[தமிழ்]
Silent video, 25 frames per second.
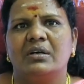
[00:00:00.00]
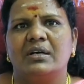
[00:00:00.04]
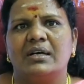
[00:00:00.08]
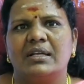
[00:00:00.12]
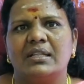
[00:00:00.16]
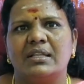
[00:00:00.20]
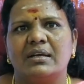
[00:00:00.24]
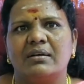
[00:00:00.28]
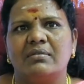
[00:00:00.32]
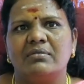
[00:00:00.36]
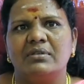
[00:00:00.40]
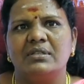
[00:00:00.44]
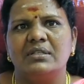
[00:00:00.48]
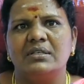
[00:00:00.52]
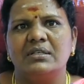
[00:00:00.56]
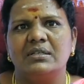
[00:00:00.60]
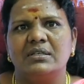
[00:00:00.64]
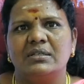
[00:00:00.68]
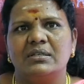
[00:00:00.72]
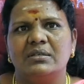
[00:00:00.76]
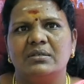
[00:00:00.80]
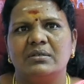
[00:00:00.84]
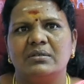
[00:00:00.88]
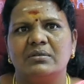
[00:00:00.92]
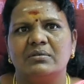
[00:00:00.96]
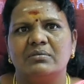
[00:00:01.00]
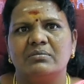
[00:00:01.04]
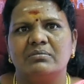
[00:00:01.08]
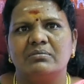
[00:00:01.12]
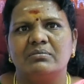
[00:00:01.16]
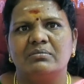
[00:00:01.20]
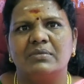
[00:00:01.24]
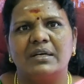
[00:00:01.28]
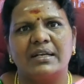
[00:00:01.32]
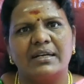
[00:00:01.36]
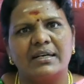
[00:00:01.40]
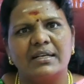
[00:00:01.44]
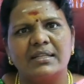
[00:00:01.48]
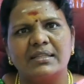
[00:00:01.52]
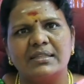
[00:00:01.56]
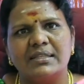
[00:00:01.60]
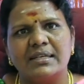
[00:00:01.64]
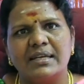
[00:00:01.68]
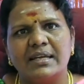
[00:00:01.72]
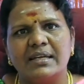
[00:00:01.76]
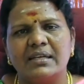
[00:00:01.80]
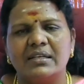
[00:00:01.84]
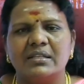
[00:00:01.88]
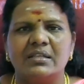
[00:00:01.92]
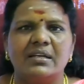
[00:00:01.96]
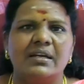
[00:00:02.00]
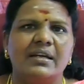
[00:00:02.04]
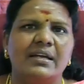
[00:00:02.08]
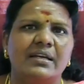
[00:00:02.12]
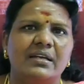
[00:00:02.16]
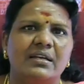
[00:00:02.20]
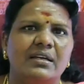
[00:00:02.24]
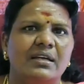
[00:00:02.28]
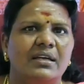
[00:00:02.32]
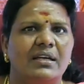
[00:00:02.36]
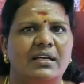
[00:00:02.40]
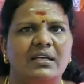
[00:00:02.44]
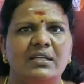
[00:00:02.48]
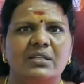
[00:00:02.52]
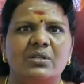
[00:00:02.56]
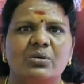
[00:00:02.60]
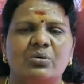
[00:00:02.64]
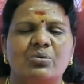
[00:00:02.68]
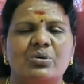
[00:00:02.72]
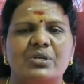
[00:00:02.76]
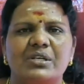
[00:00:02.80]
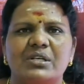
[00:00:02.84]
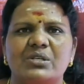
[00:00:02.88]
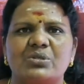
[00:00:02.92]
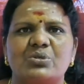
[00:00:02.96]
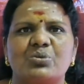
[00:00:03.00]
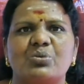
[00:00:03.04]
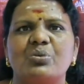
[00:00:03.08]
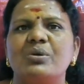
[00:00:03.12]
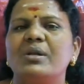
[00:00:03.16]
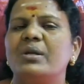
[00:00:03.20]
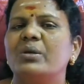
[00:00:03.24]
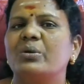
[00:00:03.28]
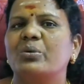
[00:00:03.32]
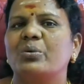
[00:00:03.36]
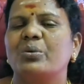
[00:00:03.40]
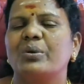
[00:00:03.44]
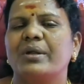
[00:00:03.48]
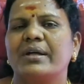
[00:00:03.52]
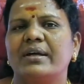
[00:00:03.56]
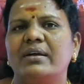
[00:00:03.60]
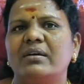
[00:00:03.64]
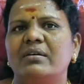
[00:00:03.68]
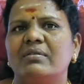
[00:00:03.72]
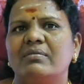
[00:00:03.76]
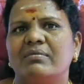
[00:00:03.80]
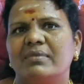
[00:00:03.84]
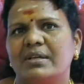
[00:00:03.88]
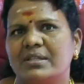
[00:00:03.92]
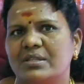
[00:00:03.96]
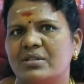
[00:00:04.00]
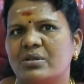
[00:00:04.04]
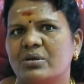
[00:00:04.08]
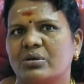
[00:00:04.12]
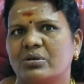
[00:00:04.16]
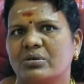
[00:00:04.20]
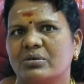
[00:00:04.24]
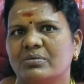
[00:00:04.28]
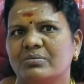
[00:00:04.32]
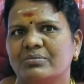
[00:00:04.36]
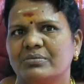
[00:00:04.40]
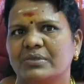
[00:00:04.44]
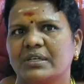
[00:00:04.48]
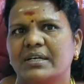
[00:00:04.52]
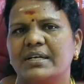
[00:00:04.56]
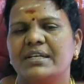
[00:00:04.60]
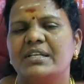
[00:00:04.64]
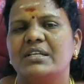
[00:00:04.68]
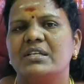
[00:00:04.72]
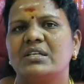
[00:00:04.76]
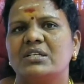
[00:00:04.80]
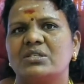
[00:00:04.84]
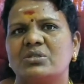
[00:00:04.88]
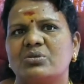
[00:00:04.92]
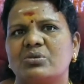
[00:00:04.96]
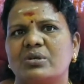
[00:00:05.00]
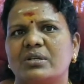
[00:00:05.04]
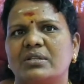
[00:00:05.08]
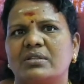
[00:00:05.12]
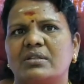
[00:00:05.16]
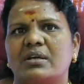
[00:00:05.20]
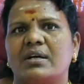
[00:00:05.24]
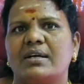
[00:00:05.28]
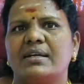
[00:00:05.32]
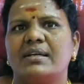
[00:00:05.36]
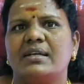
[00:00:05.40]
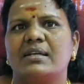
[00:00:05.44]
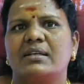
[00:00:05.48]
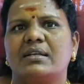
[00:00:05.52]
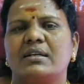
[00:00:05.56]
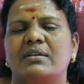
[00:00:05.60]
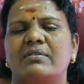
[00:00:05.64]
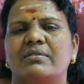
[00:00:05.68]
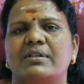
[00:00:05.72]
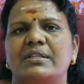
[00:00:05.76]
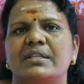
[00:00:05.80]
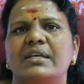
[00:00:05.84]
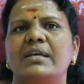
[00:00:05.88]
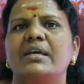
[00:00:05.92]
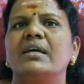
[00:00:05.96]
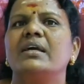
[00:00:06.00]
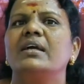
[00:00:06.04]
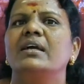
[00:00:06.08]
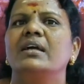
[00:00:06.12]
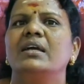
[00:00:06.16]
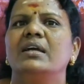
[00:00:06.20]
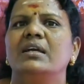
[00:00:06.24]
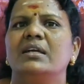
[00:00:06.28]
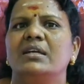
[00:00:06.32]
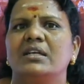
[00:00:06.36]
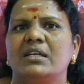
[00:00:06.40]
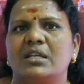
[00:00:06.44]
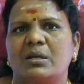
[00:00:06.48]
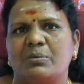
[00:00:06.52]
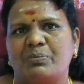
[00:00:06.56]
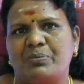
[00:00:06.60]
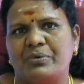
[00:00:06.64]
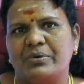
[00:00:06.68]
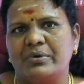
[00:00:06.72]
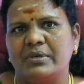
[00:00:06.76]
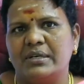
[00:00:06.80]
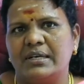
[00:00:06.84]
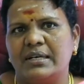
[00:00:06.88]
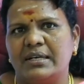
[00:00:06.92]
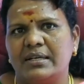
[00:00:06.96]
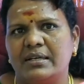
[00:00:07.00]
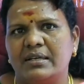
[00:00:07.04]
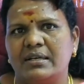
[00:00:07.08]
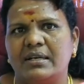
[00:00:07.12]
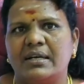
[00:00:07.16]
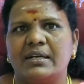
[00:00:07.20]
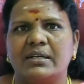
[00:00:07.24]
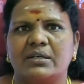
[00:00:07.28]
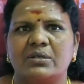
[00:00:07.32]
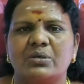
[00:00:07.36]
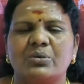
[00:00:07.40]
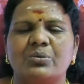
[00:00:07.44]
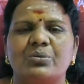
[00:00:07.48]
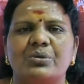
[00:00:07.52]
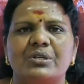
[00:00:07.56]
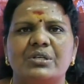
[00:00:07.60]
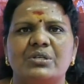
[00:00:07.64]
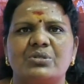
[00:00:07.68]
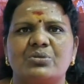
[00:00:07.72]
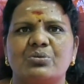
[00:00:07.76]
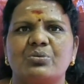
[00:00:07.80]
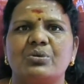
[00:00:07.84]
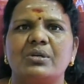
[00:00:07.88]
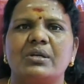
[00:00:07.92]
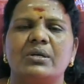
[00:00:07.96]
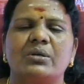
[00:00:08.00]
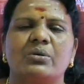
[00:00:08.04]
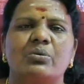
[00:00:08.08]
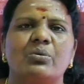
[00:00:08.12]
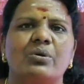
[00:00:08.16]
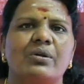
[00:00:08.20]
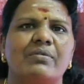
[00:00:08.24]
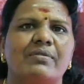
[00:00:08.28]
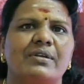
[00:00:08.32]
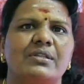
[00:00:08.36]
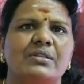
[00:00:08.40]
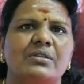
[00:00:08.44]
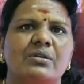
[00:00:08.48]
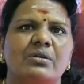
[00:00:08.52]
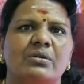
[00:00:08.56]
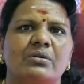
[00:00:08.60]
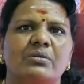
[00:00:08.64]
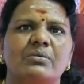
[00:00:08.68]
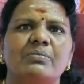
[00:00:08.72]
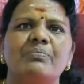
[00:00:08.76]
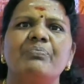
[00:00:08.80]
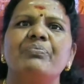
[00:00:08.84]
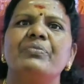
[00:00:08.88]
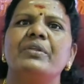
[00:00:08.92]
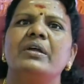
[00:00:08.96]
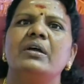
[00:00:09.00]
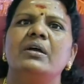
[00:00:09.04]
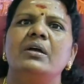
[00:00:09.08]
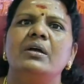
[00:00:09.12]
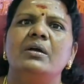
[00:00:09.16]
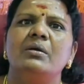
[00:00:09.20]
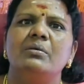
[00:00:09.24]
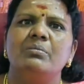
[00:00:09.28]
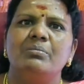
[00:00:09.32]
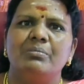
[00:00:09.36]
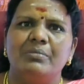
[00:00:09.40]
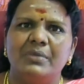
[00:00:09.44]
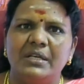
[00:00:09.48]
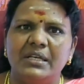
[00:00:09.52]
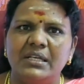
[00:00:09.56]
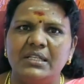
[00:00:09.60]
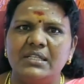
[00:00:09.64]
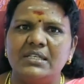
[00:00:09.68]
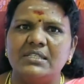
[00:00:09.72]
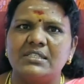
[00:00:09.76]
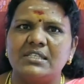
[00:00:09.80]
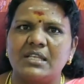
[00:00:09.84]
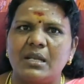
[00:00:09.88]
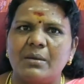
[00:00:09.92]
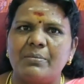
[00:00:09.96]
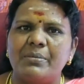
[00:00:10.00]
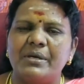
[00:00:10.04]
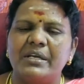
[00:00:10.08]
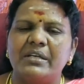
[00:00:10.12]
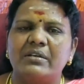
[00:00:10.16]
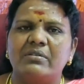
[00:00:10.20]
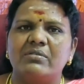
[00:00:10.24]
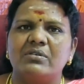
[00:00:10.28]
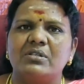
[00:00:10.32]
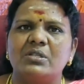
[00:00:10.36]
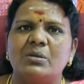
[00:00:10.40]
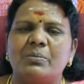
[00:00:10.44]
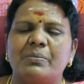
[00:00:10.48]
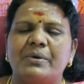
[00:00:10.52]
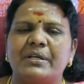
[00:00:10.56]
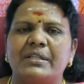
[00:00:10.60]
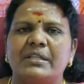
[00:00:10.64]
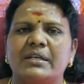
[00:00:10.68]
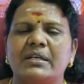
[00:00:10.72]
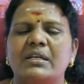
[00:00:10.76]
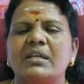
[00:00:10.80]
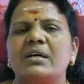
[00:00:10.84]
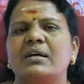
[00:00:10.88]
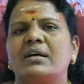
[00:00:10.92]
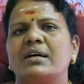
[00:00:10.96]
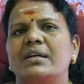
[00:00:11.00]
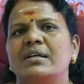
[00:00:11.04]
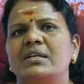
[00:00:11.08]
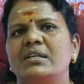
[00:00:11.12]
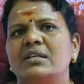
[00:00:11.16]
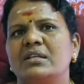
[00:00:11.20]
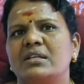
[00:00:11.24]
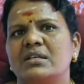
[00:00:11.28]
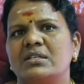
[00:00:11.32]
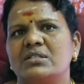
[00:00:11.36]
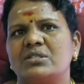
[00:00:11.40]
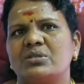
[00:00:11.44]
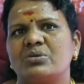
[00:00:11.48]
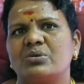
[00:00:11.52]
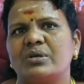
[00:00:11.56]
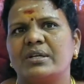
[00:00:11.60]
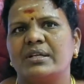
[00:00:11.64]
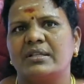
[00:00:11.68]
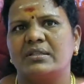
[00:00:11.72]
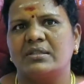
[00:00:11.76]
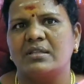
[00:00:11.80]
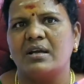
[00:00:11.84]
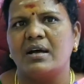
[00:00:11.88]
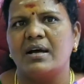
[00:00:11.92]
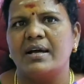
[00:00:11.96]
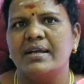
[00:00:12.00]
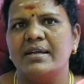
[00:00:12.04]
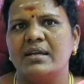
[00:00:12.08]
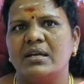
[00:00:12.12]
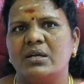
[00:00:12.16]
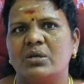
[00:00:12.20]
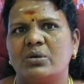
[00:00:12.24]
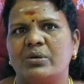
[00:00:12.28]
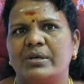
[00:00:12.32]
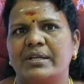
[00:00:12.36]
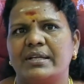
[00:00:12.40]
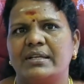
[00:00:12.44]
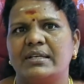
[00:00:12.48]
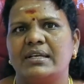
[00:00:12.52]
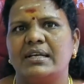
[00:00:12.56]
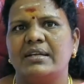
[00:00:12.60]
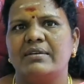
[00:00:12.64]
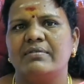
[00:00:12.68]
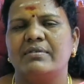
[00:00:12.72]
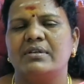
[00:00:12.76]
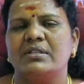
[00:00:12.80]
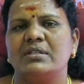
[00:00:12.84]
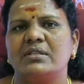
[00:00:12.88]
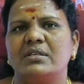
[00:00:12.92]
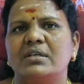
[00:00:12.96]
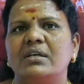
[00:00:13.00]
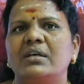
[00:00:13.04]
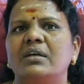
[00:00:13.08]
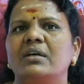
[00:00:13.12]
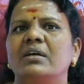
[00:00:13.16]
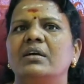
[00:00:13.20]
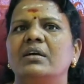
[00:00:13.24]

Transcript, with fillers: அதாவது மரணத்தை எய்து எய்தக்கூடிய சூழல் கூட வந்திருக்கும் கன்னிராசினுடைய தாயார்கள் வந்து இறப்பு நிலை நடக்கக்கூடிய சூழல் கூட வந்திருக்கும் மீதி சில பேருக்கு வந்து பார்த்திங்கன்னா கன்னிராசினுடைய தாயாருடைய நிலை வந்து